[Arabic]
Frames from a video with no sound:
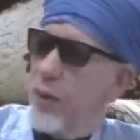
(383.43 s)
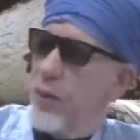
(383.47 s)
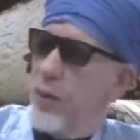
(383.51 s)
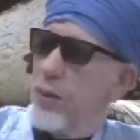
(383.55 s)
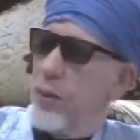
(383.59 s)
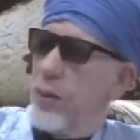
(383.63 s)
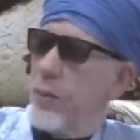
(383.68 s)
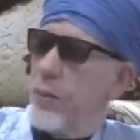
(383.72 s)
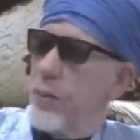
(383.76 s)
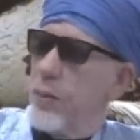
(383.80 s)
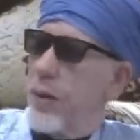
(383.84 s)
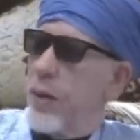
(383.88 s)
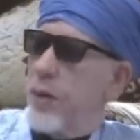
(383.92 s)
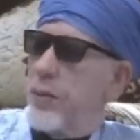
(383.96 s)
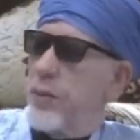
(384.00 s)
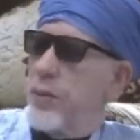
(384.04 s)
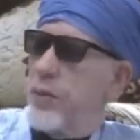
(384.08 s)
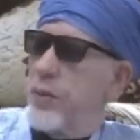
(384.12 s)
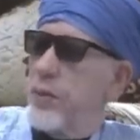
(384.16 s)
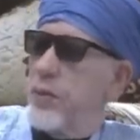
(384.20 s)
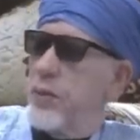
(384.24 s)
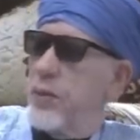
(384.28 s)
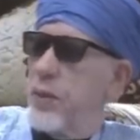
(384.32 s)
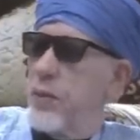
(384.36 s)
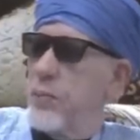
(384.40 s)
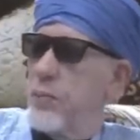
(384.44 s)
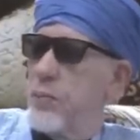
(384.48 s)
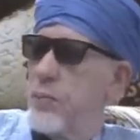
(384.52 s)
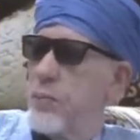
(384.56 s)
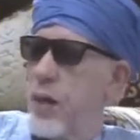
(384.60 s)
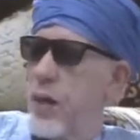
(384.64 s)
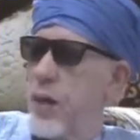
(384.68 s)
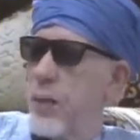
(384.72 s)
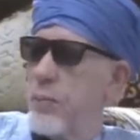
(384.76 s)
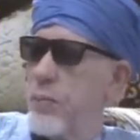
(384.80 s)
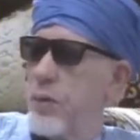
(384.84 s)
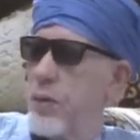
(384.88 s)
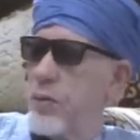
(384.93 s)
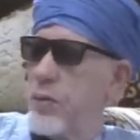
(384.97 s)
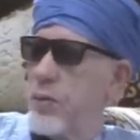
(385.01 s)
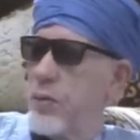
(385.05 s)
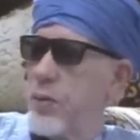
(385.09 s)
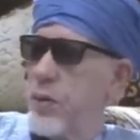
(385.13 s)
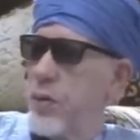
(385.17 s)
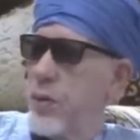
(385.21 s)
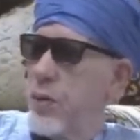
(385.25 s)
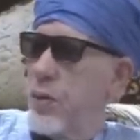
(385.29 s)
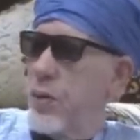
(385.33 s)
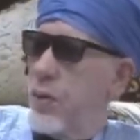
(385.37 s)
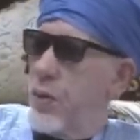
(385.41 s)
إذا ما هي إذا معامل
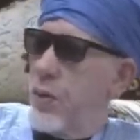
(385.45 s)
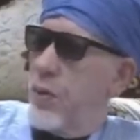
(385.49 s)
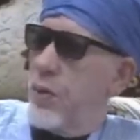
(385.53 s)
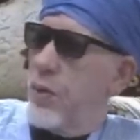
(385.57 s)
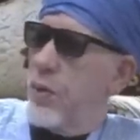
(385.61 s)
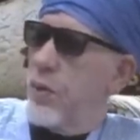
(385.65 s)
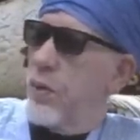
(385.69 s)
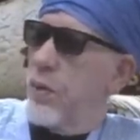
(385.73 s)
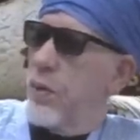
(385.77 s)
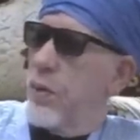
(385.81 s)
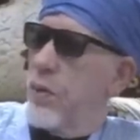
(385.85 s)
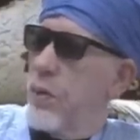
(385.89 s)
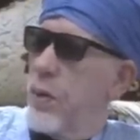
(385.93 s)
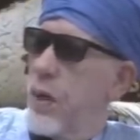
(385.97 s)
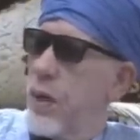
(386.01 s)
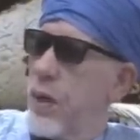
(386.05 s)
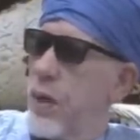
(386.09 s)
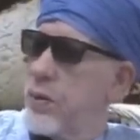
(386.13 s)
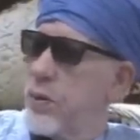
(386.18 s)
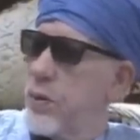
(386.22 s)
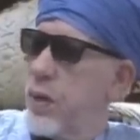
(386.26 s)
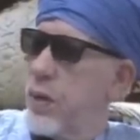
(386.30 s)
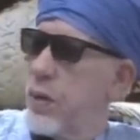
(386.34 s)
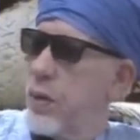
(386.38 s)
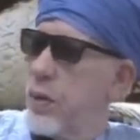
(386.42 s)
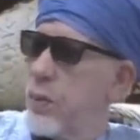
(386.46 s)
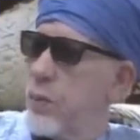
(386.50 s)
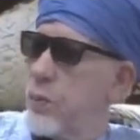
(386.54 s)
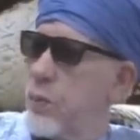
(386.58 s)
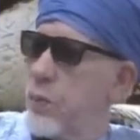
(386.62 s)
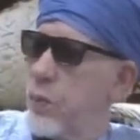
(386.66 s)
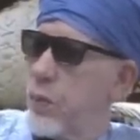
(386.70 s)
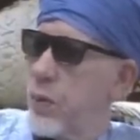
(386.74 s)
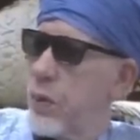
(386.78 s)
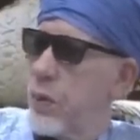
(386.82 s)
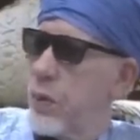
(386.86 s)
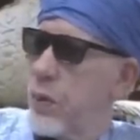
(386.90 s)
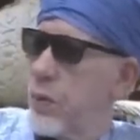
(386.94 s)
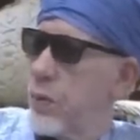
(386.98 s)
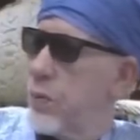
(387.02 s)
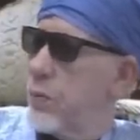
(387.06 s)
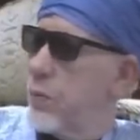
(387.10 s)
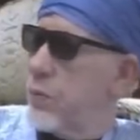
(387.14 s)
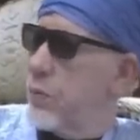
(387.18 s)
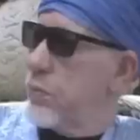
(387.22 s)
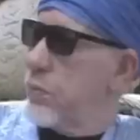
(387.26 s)
آه، حتى نكون